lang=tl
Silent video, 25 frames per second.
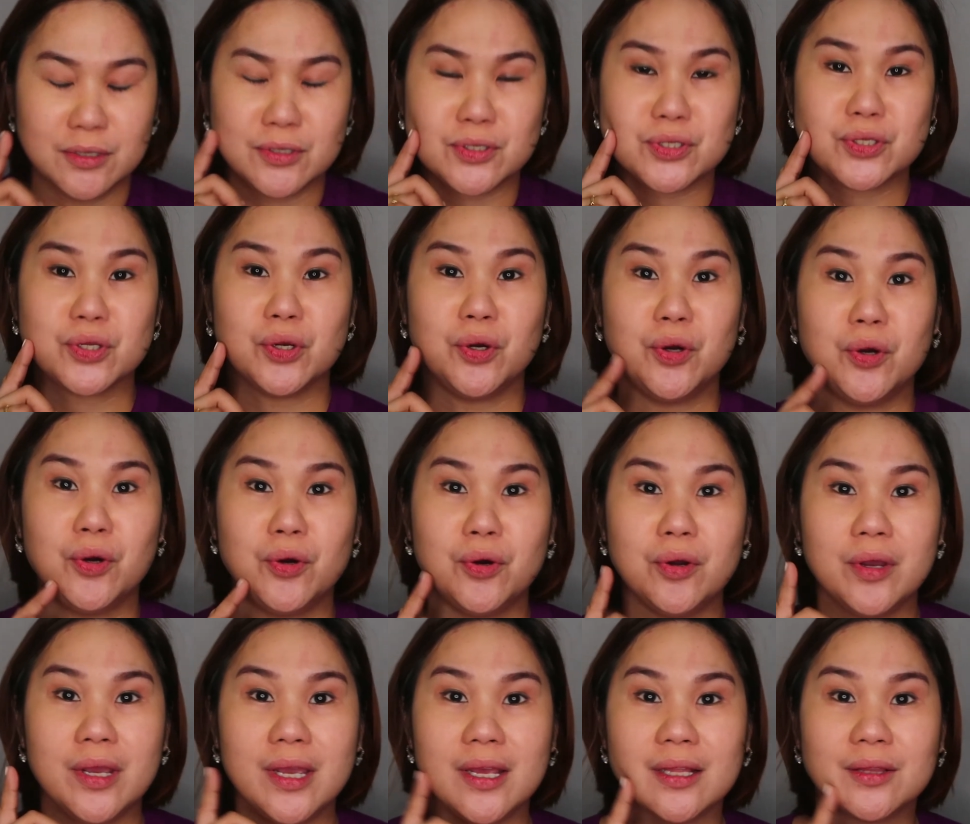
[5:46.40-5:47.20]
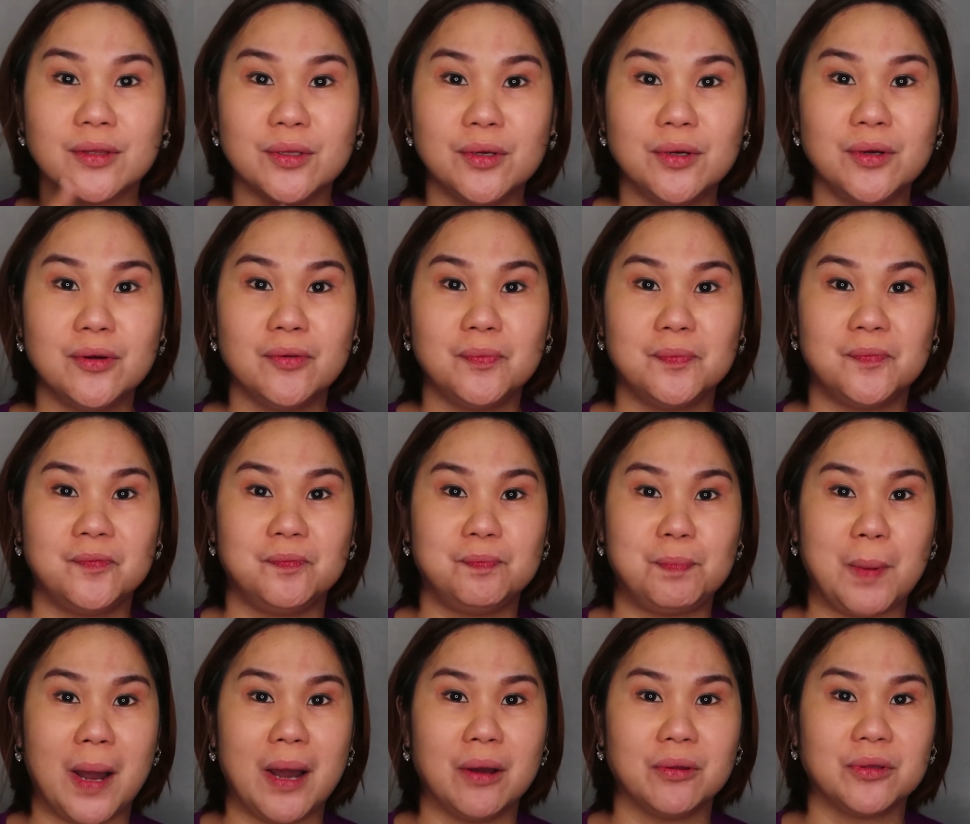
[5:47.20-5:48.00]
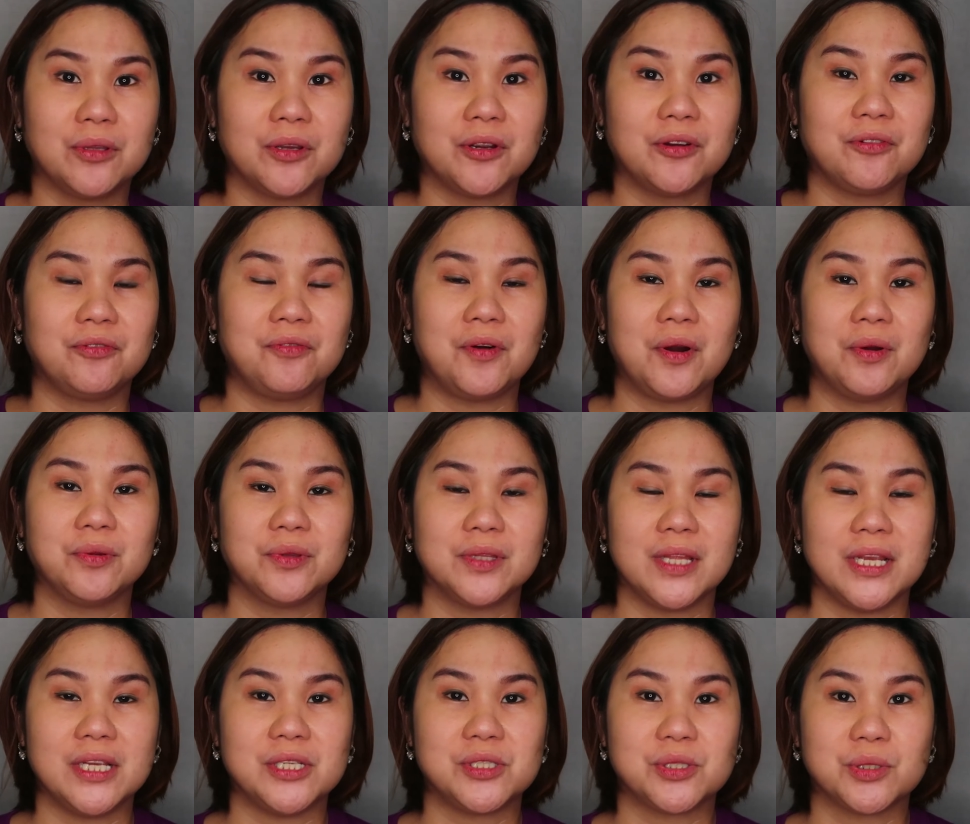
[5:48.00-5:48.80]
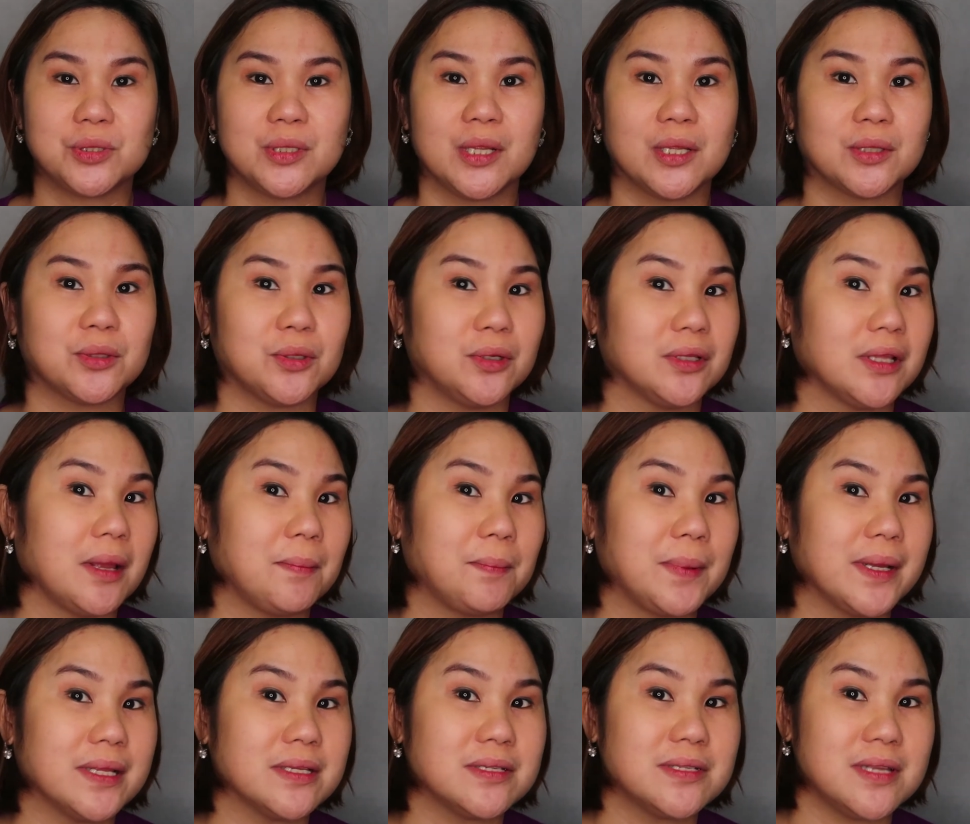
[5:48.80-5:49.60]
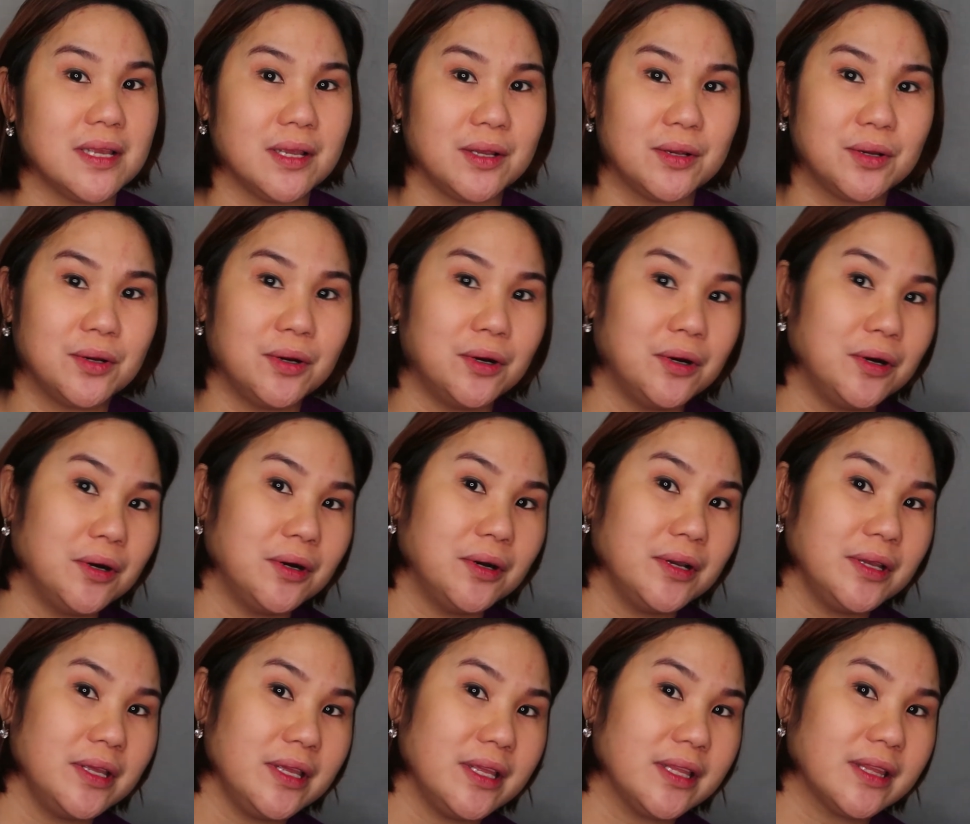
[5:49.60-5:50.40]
So, etong powder foundation na to, napansin ko,